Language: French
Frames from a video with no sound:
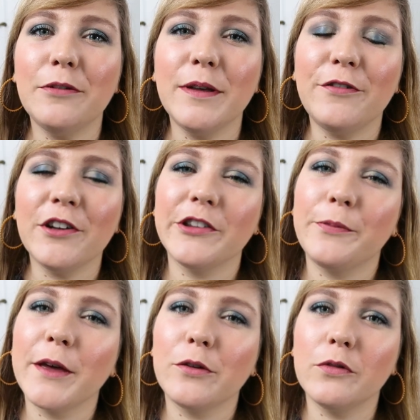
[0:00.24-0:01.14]
mes fleurs,
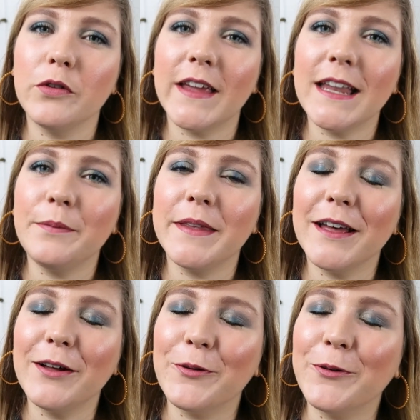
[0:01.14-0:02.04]
j'espère que vous allez
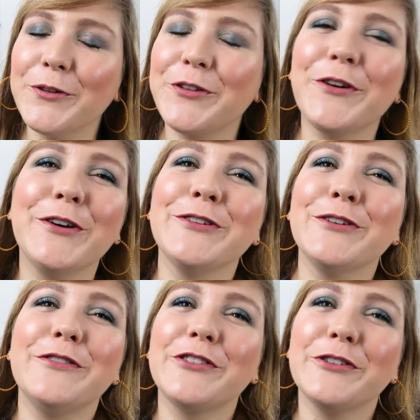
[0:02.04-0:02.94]
bien. On se
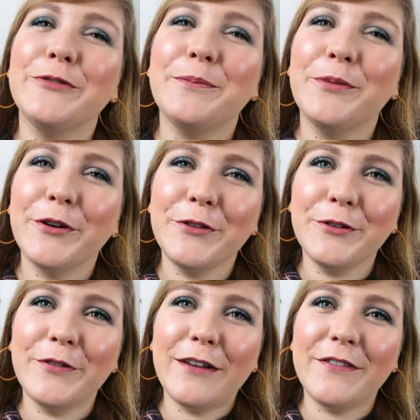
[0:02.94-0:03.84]
retrouve aujourd'hui pour
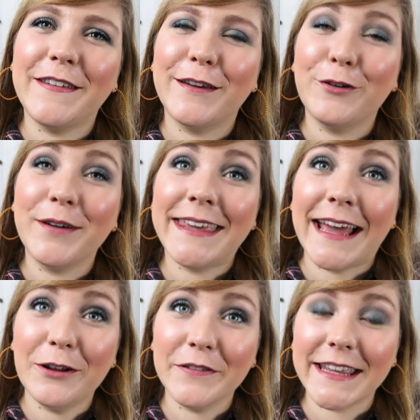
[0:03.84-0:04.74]
une nouvelle vidéo
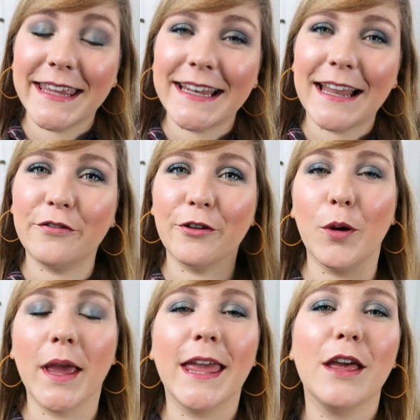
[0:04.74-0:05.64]
calendrier de
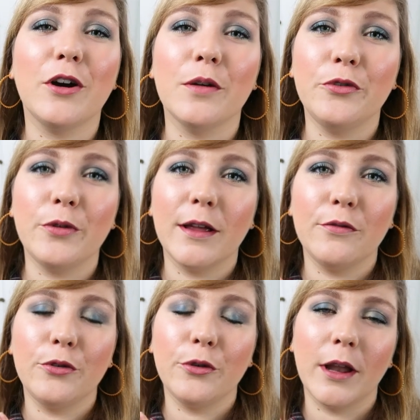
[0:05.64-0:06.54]
l'Avent et comme tu
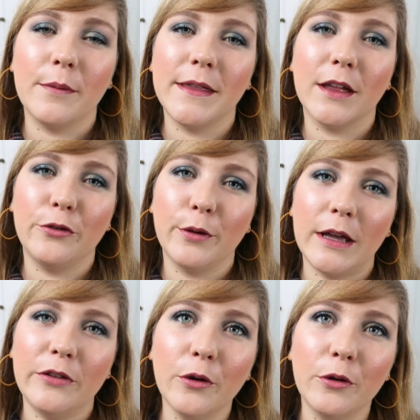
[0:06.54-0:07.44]
l'as vu sur la
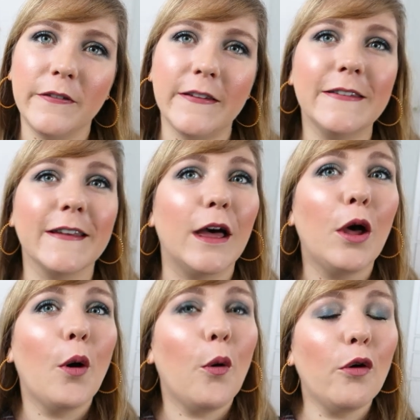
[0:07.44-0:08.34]
miniature et dans le titre,
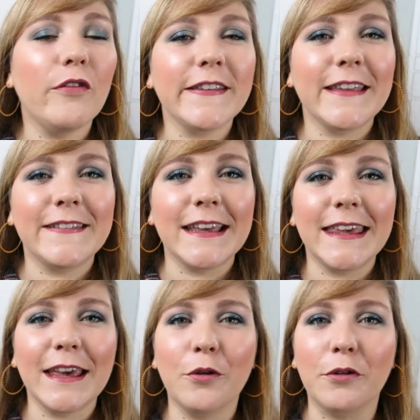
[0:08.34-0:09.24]
on va
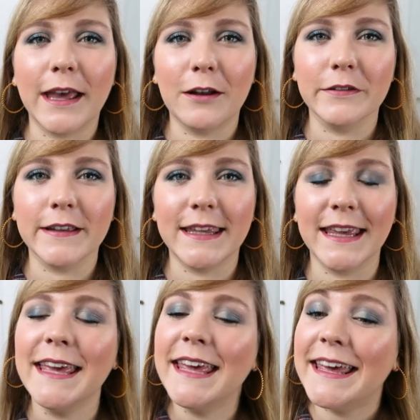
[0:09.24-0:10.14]
s'attaquer au
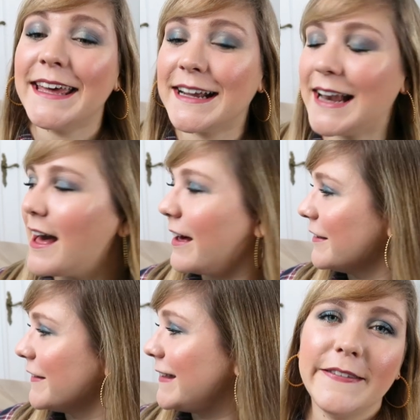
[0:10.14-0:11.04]
calendrier
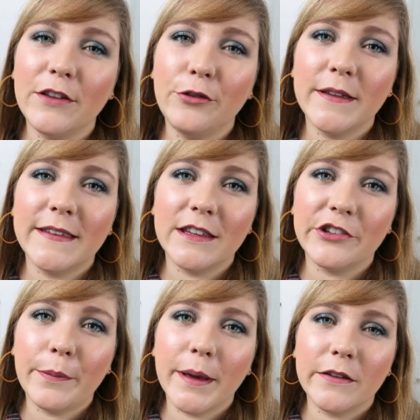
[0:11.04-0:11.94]
Clarins. Si tu étais
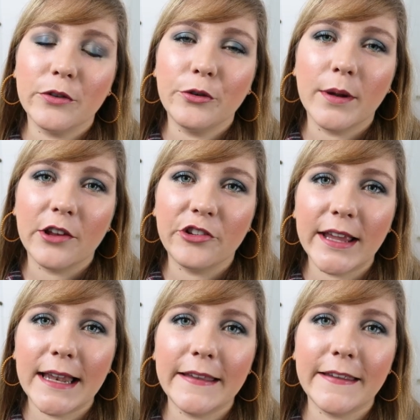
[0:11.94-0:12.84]
déjà présente sur la
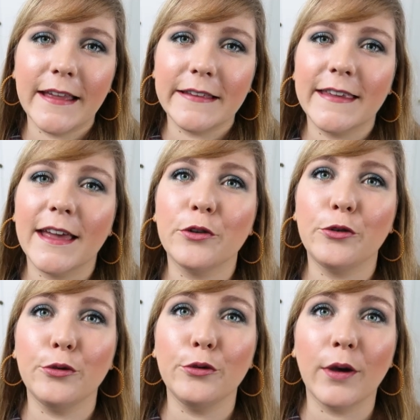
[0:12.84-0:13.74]
chaîne l'année dernière,
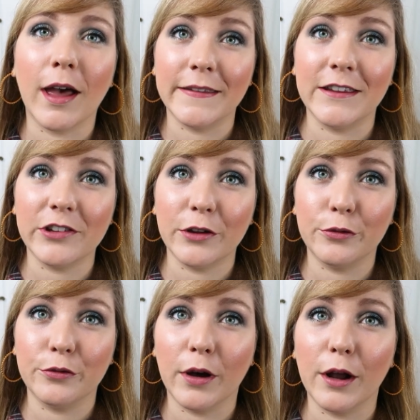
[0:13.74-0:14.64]
tu as déjà
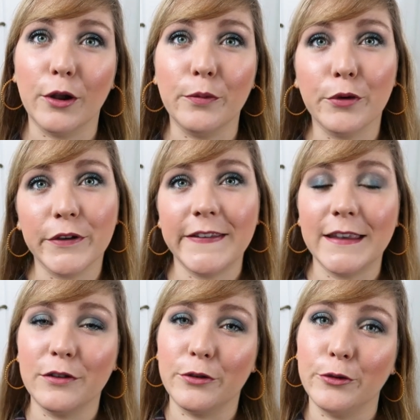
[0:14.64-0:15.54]
dû voir
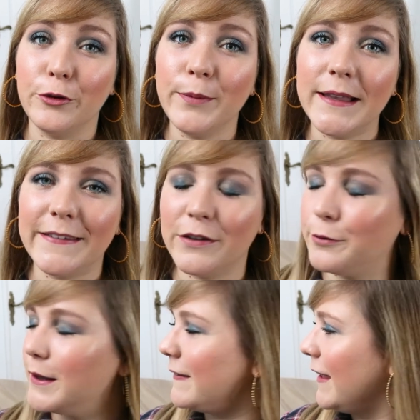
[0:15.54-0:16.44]
l'unboxing de
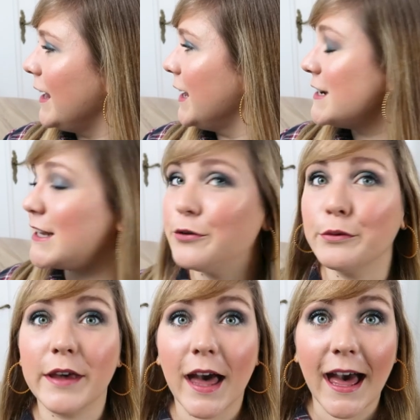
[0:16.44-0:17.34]
2018. J'ai
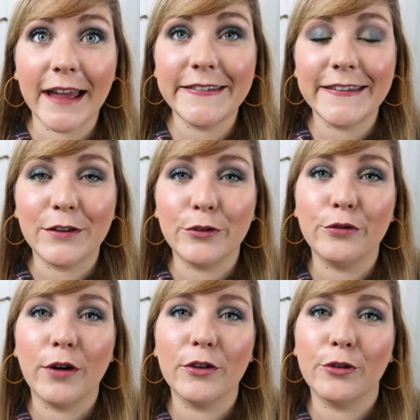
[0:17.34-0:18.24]
donc hâte
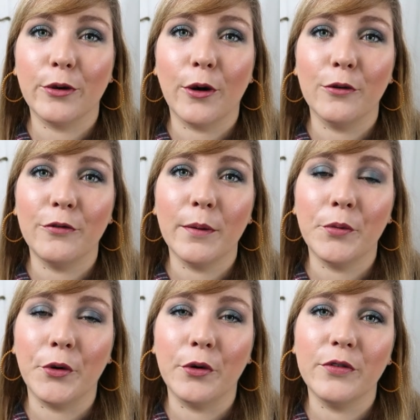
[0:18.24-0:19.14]
de voir ce que
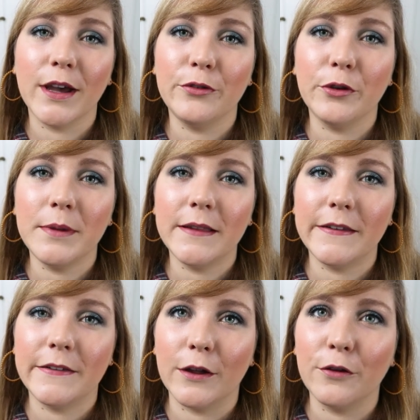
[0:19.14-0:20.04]
renferme le coffret
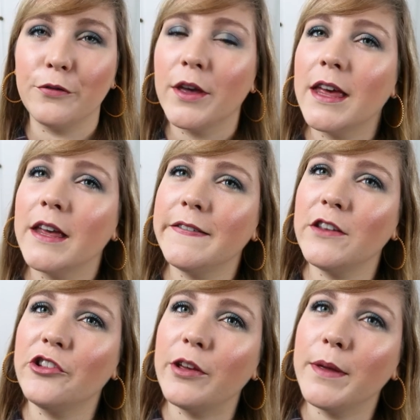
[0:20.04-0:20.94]
2019.
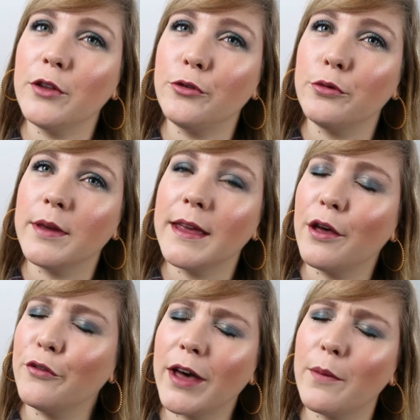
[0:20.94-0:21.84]
Si jamais tu
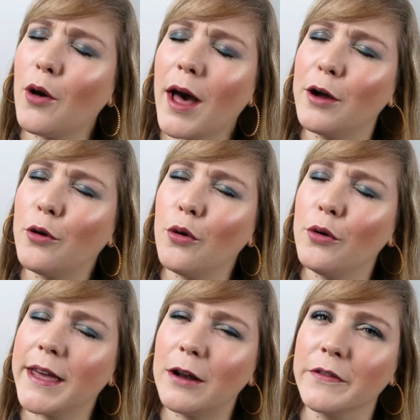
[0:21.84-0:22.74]
es vraiment
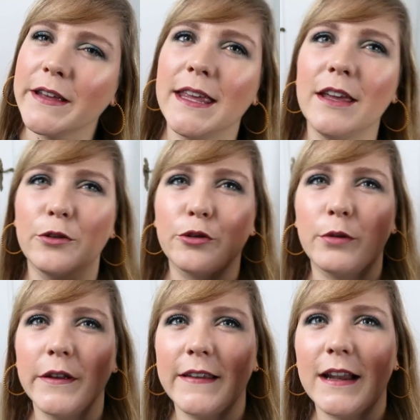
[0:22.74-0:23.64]
accro au calendrier, non
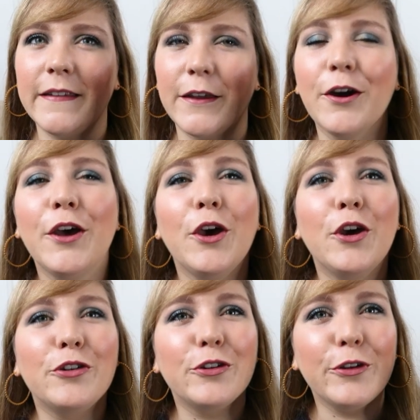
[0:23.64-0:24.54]
je crois que c'est là d'ailleurs,
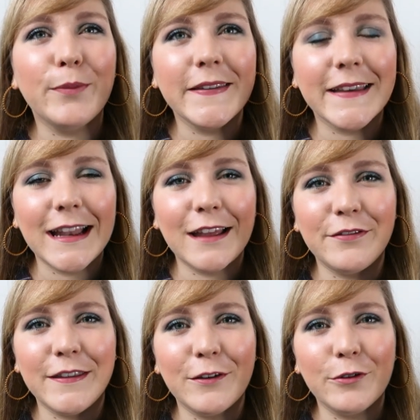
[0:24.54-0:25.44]
je te mettrai
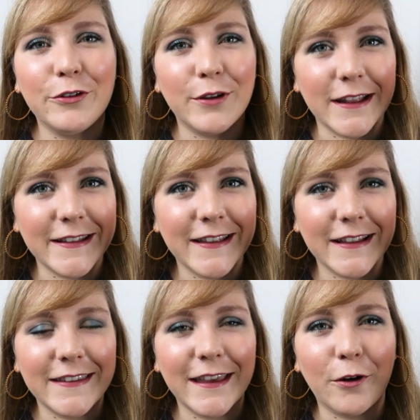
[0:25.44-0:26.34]
la vidéo de l'année
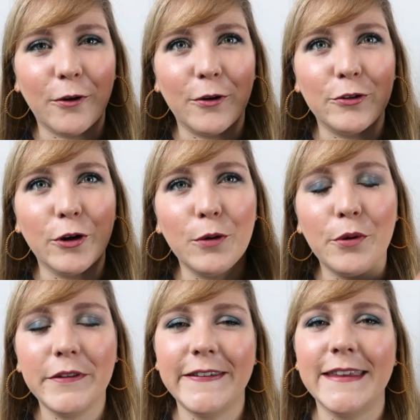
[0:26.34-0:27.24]
dernière euh, dans le
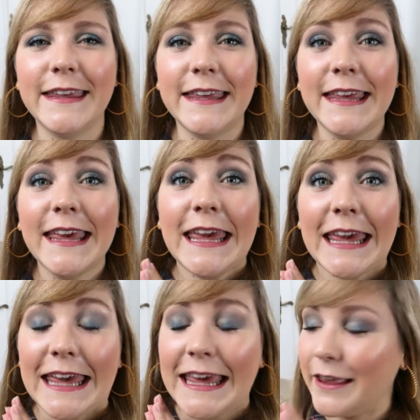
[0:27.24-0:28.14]
petit i.
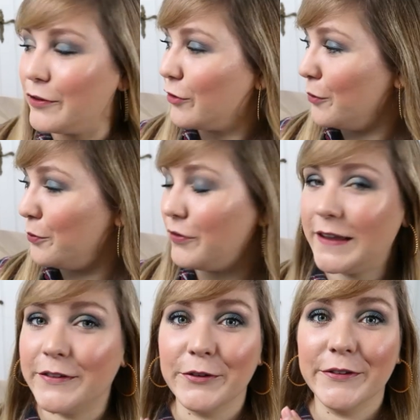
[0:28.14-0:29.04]
Et sans plus
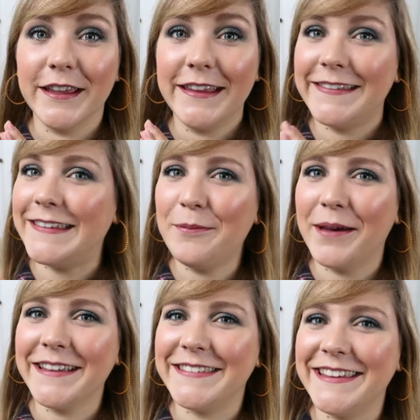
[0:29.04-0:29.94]
attendre, c'est
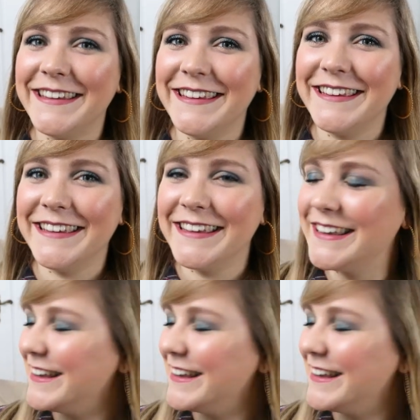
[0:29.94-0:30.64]
parti